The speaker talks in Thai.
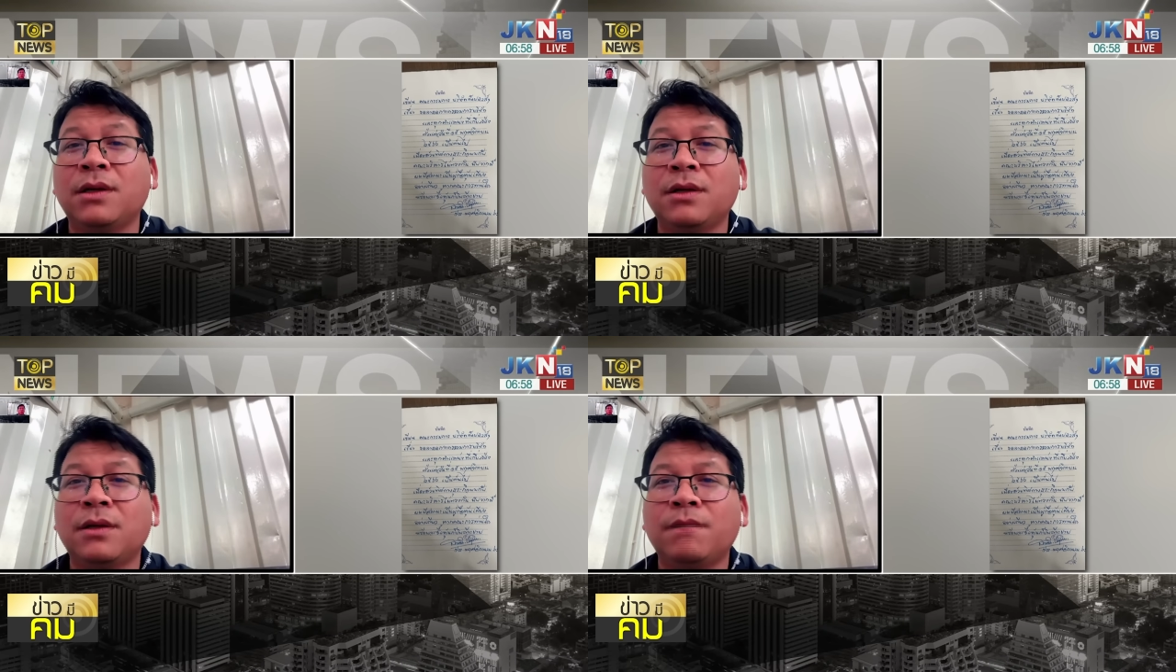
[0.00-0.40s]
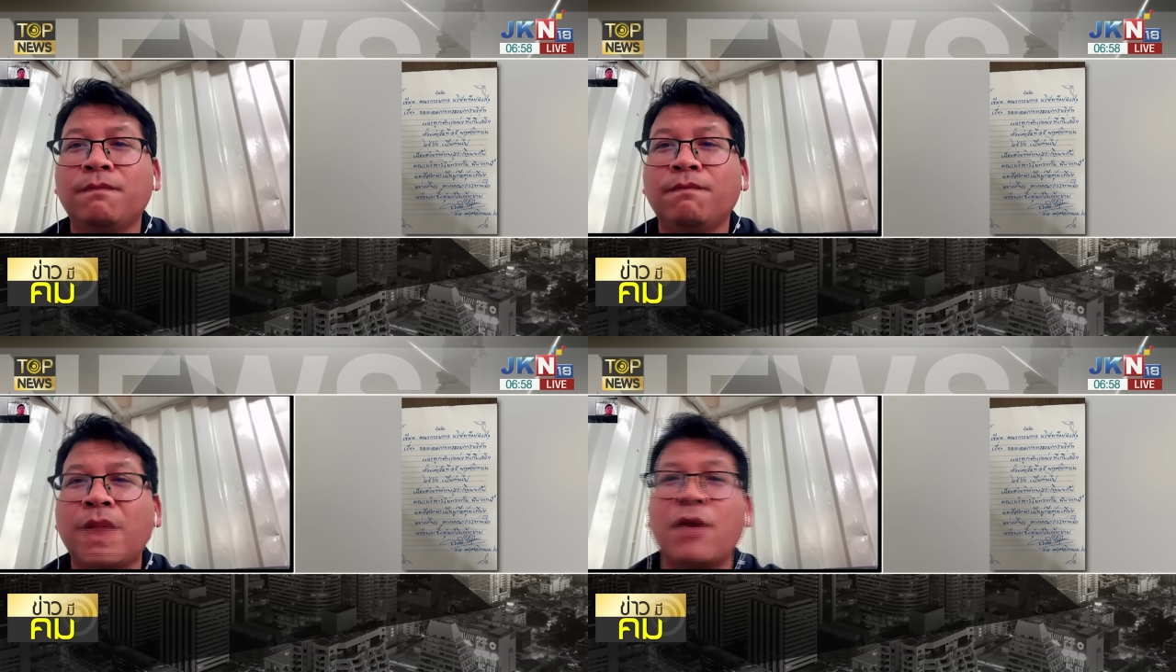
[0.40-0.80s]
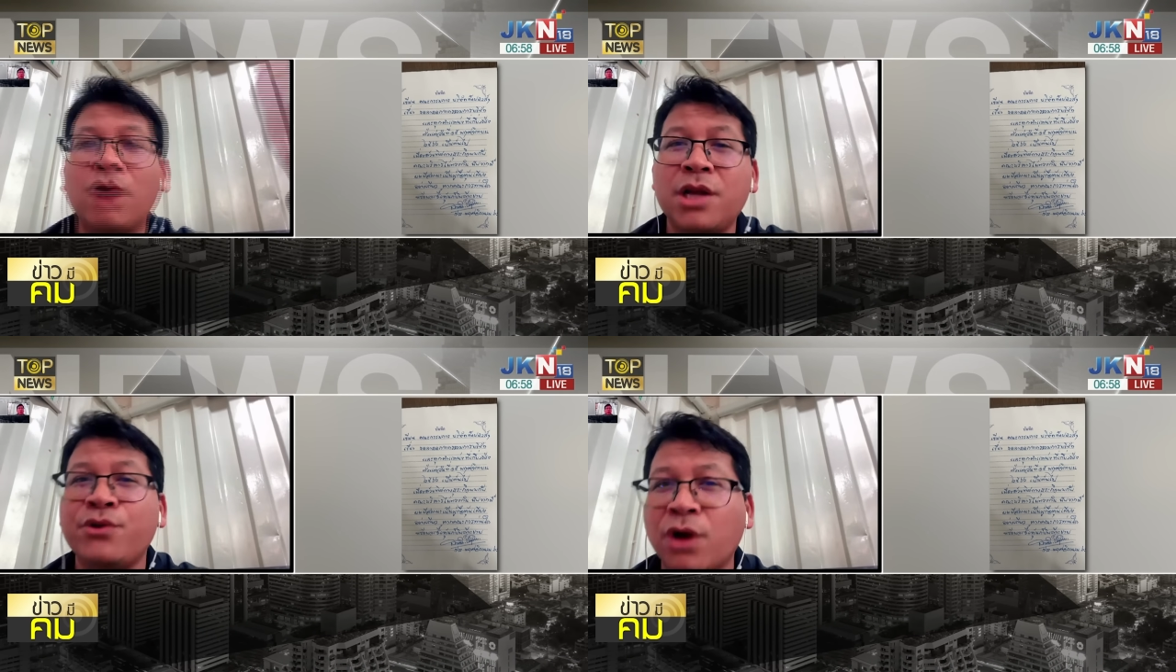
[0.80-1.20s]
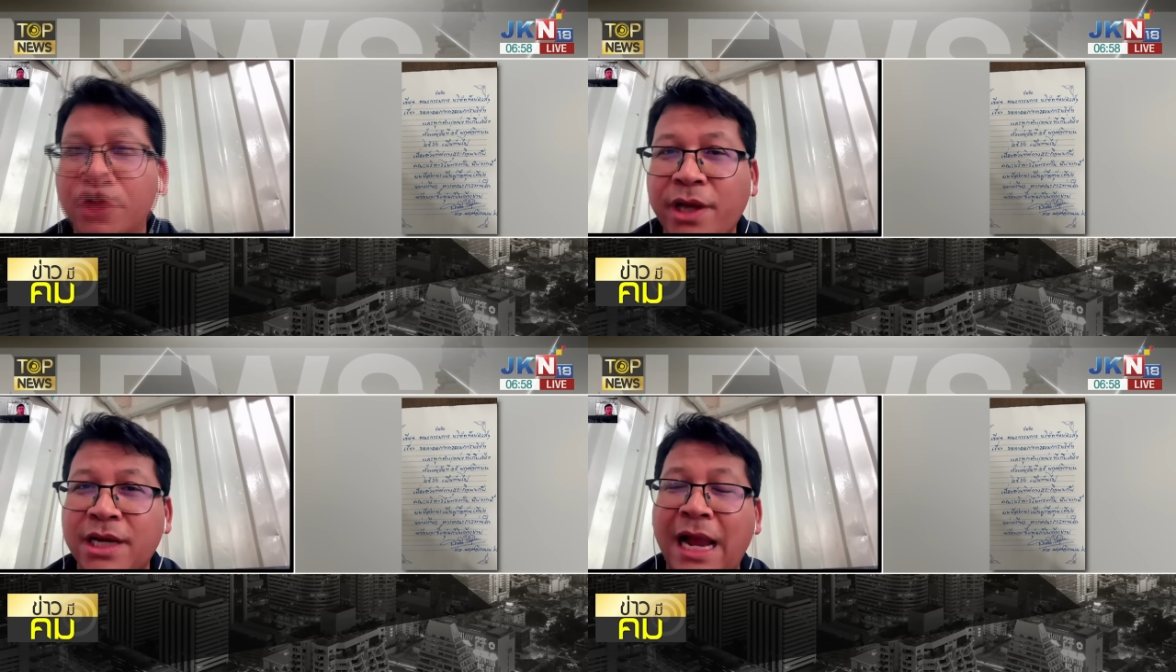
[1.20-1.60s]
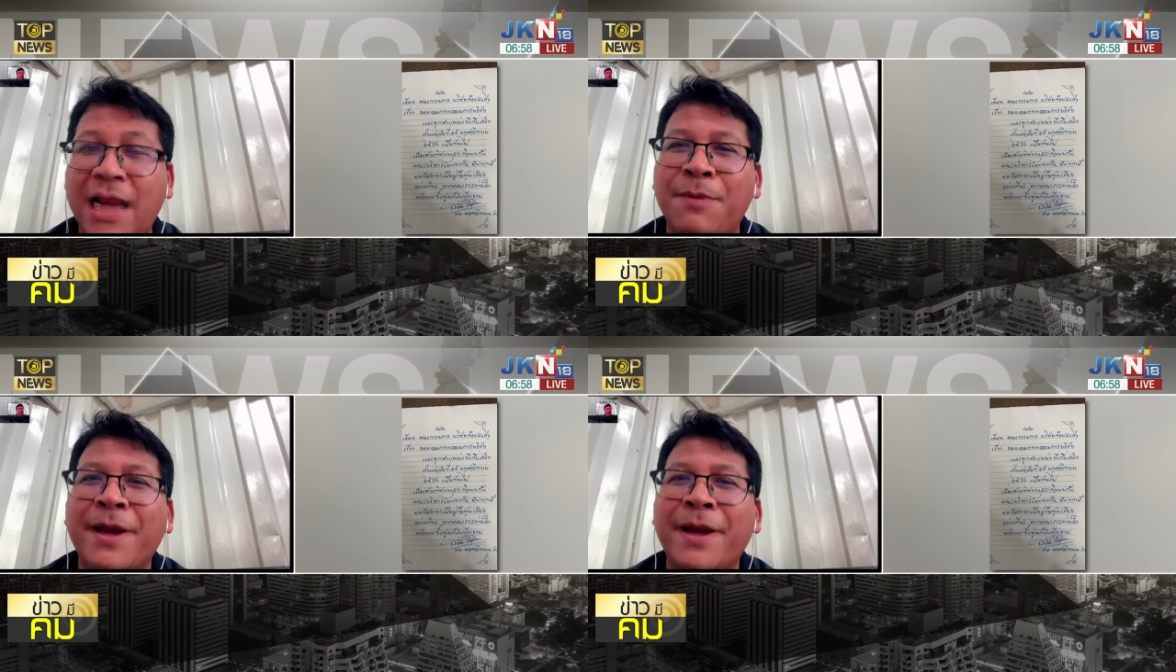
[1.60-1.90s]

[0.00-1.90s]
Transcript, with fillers: อะไรก็ขึ้นอยู่กับพี่ต้อยจะขายหรือไม่ขาย